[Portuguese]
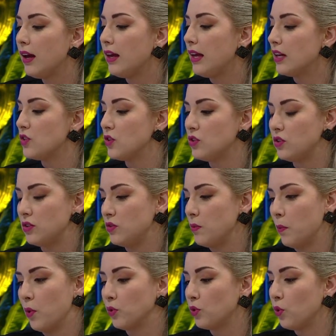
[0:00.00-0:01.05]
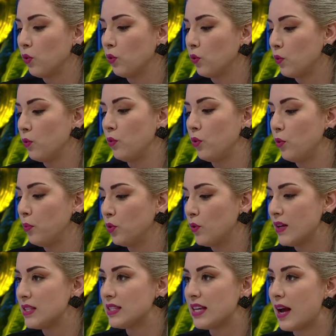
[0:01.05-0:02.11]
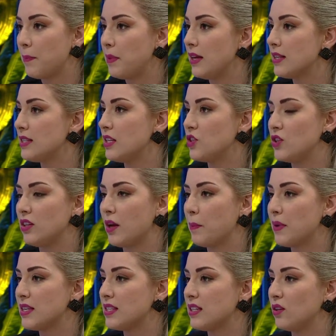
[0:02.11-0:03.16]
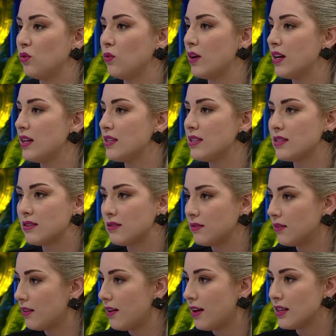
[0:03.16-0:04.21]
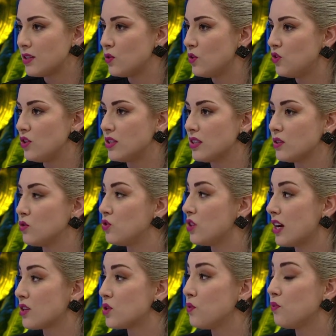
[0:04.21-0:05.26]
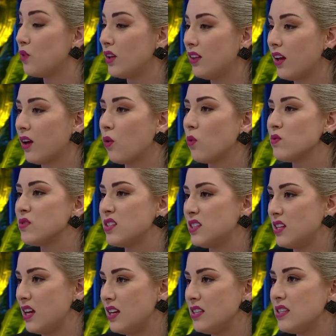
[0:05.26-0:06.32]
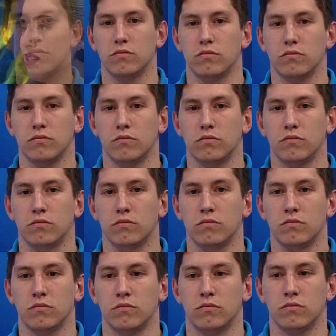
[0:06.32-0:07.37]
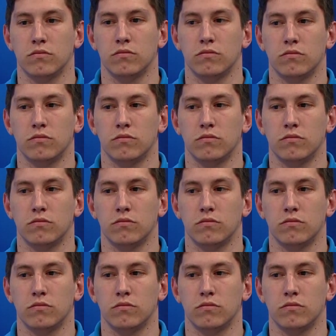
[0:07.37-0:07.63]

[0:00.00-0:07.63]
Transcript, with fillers: E a gente montou um, grupo no WhatsApp e assim a gente ia passando as, as notícias. O Jackson foi ter consciência do que estava acontecendo